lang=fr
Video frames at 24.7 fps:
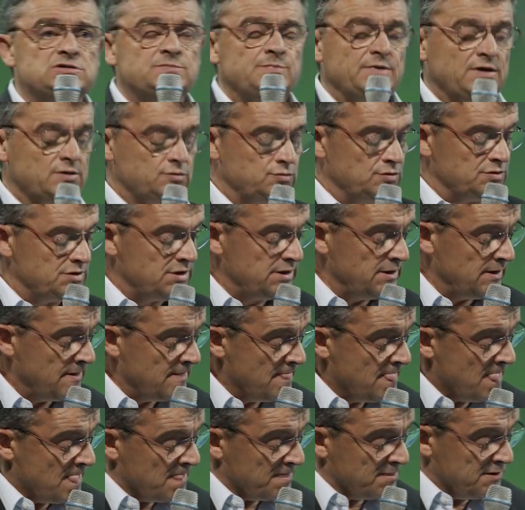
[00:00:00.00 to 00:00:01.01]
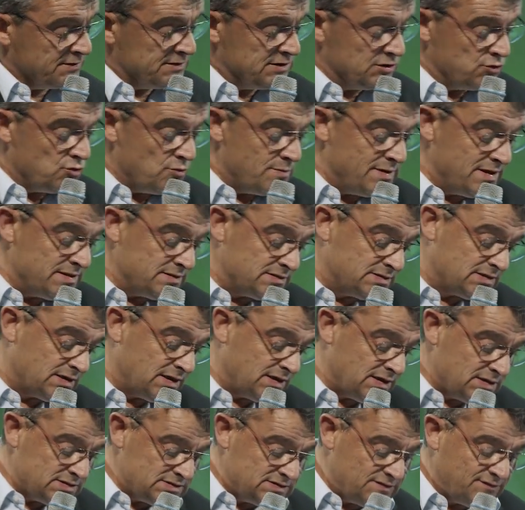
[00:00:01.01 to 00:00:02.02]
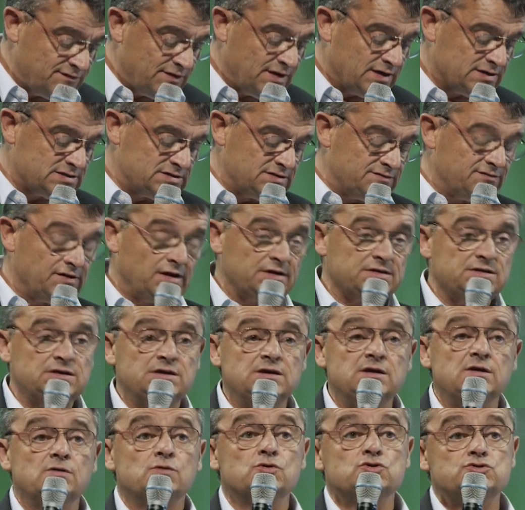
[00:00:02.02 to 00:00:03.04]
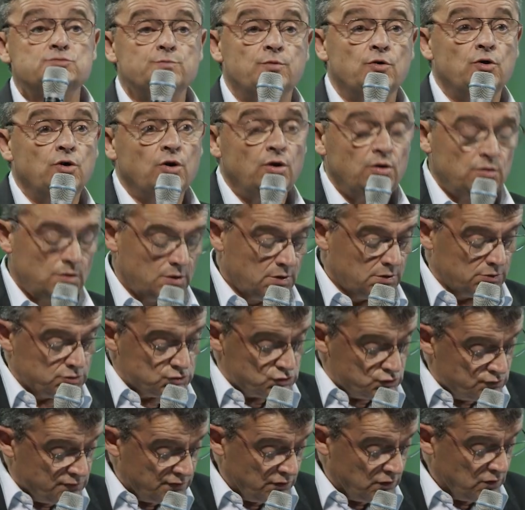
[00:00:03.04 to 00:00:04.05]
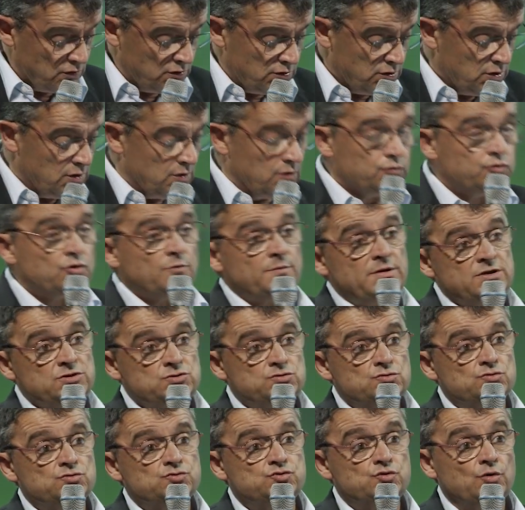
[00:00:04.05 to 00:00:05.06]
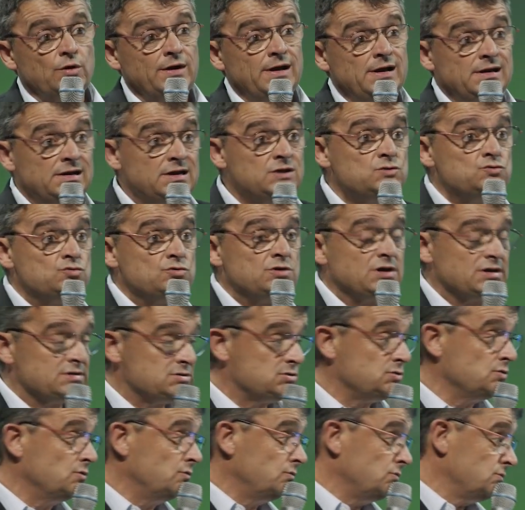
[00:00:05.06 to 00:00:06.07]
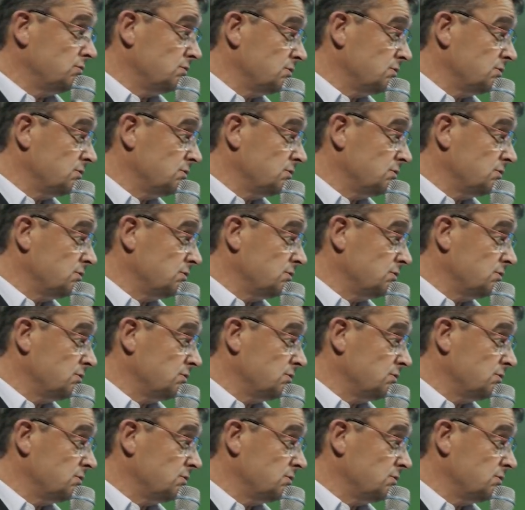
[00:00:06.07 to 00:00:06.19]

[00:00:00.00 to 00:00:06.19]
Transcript: partenaires, dans des domaines très divers et variés, le sport, souvent, domaine culturel, l'éducation,